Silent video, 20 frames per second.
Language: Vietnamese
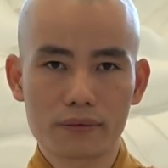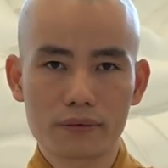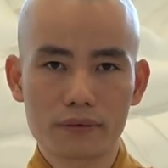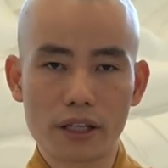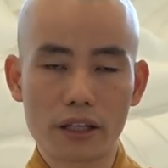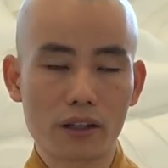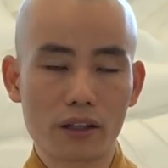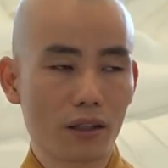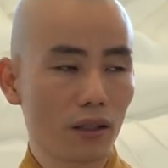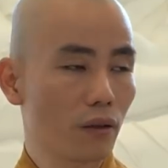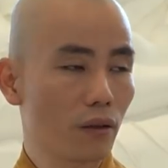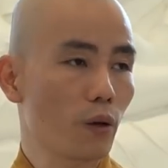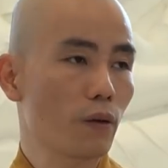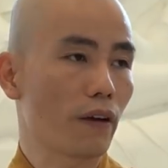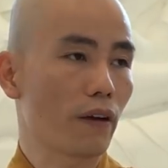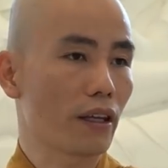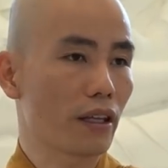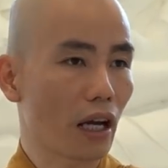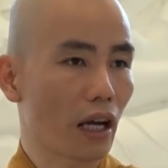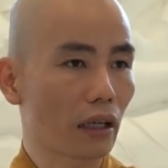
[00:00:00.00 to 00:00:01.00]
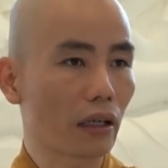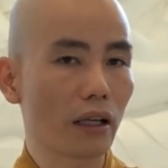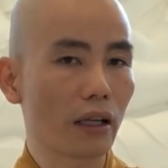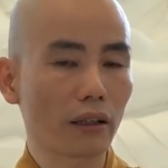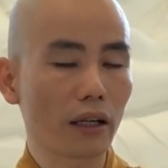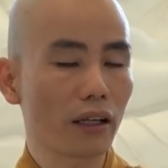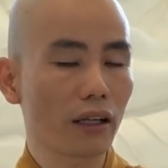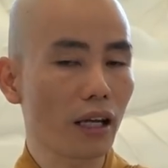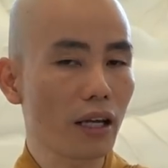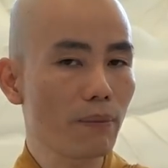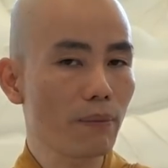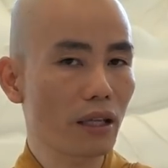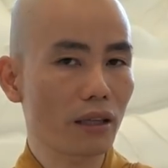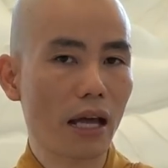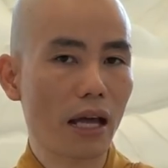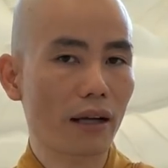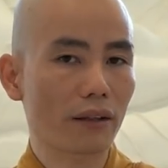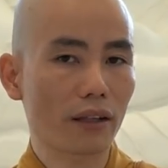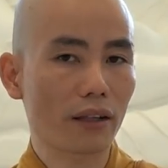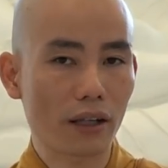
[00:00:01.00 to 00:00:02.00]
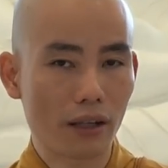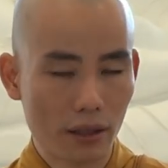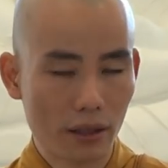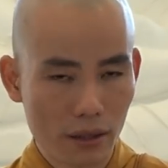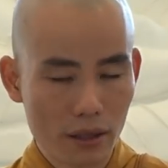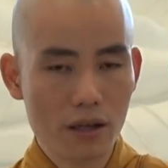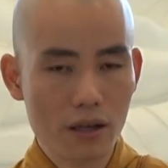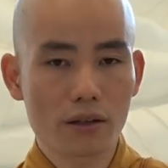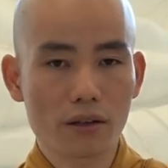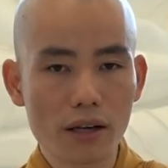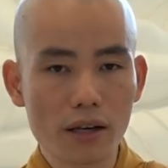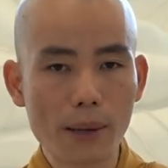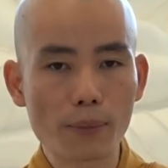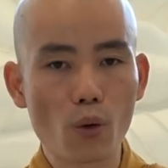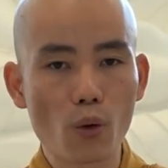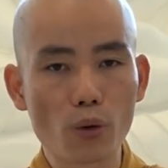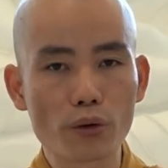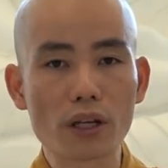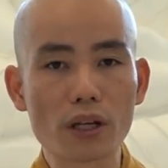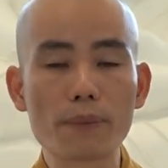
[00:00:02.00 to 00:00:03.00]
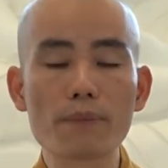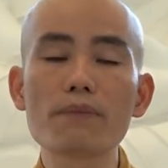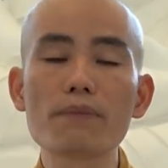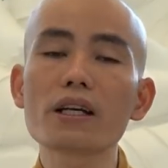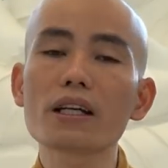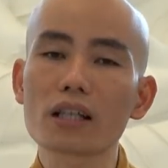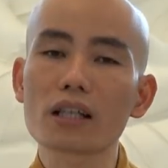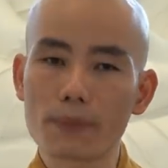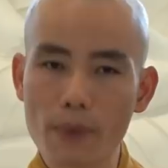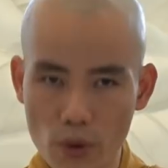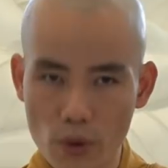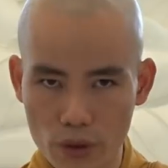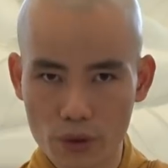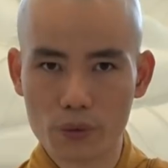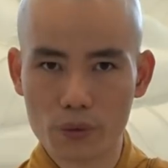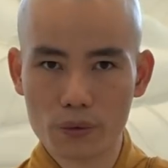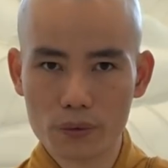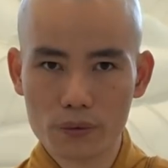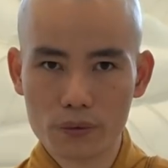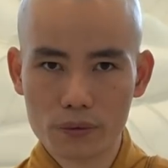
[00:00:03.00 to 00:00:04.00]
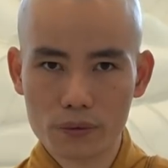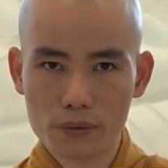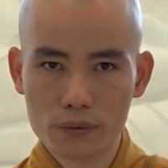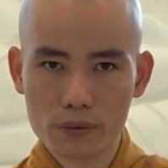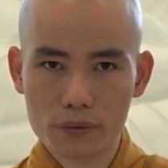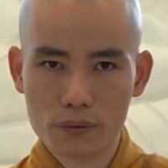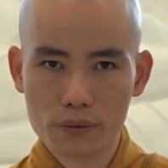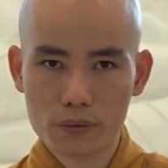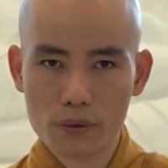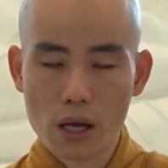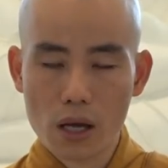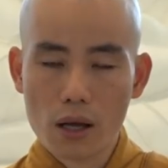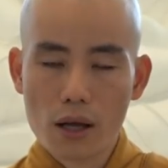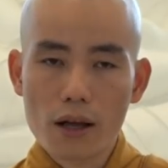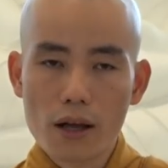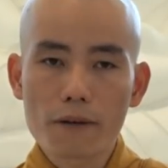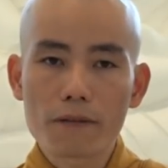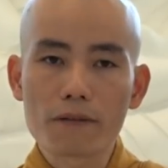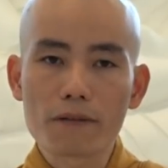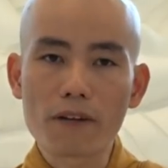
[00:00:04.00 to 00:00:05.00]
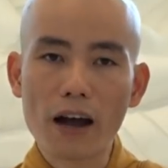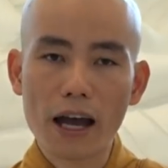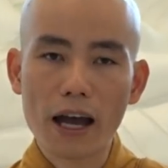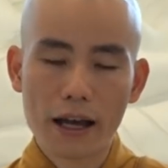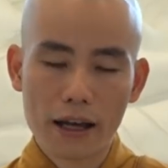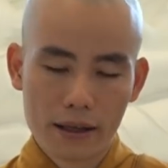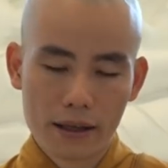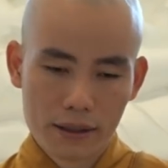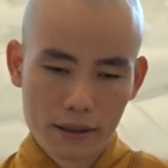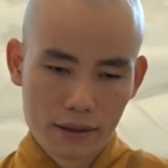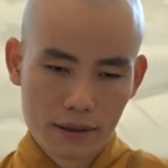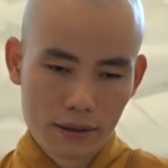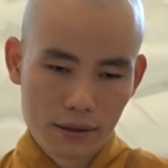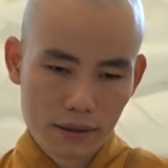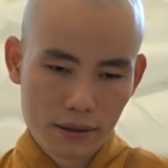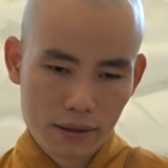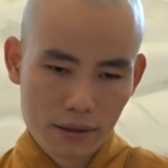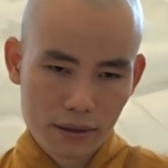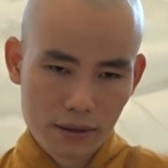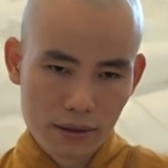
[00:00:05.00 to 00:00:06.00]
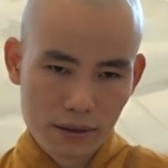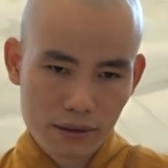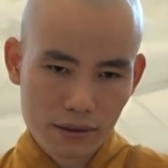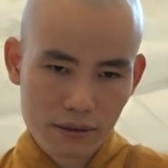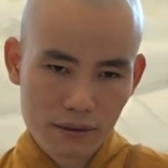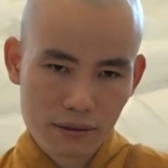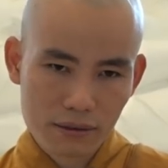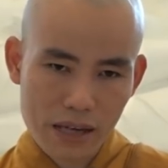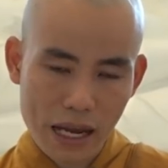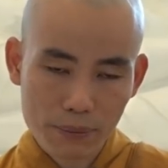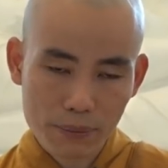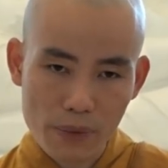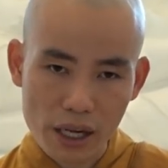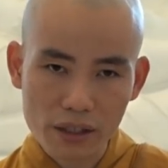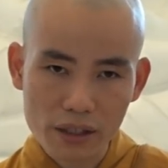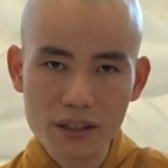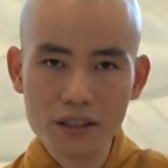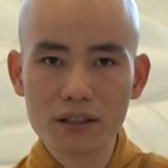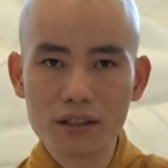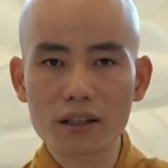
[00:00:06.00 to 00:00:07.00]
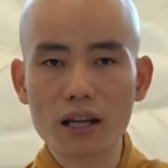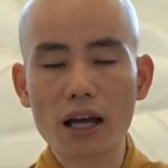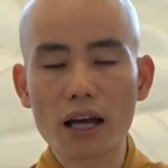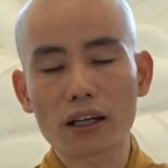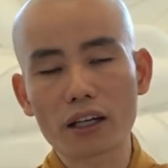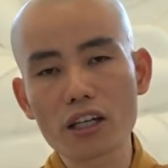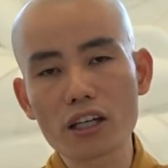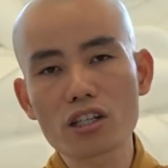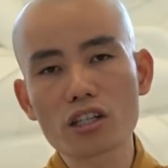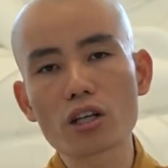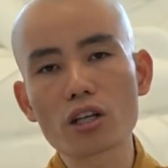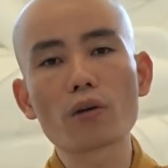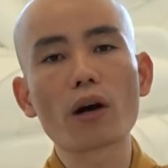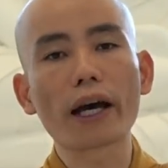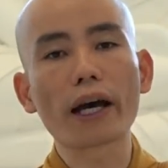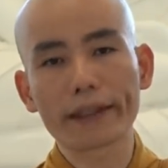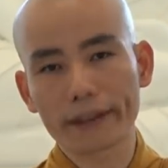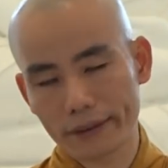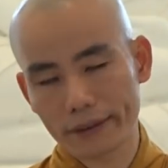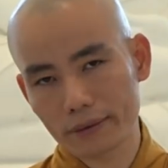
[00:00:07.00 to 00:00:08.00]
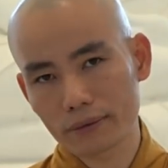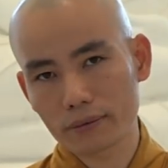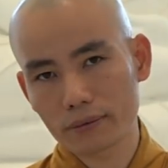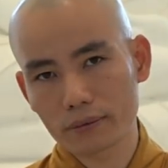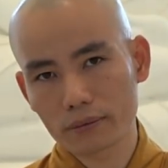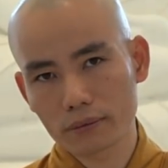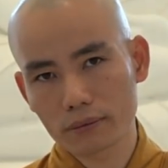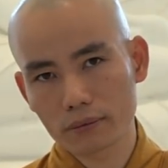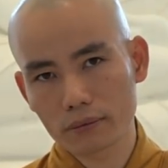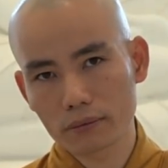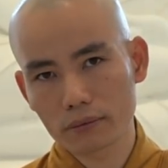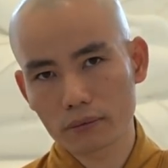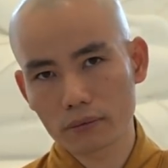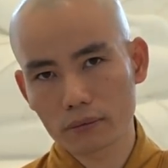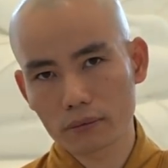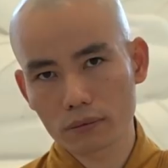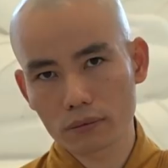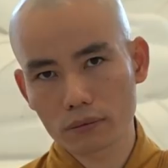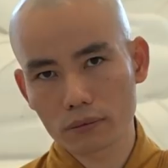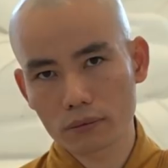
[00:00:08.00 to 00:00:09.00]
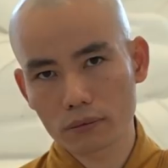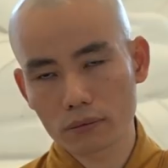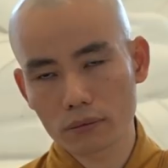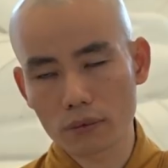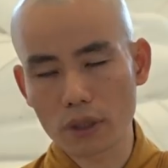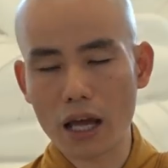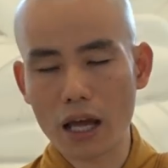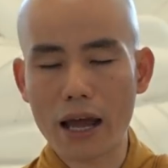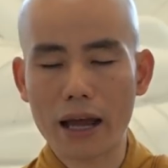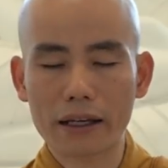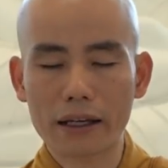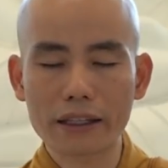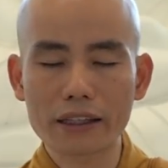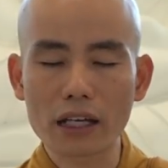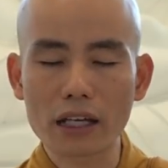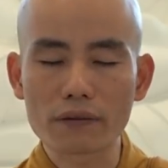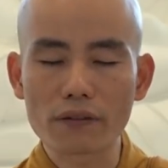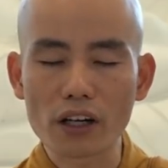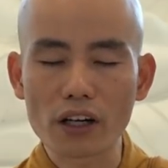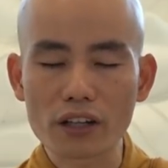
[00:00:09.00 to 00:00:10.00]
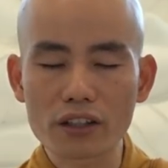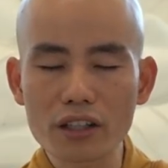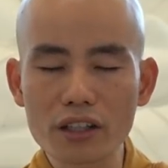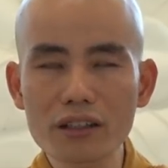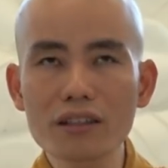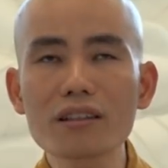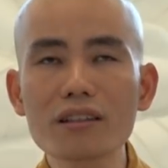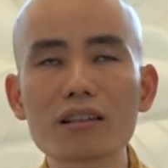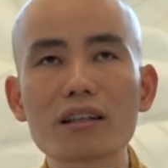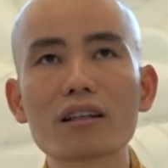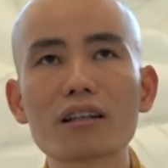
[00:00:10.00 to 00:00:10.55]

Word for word: Thì quý vị nhân lên cái khí metan này, nó làm ô nhiễm biết là bao nhiêu. Và đặc biệt nhất là khí xê o hai là cái thành phần chính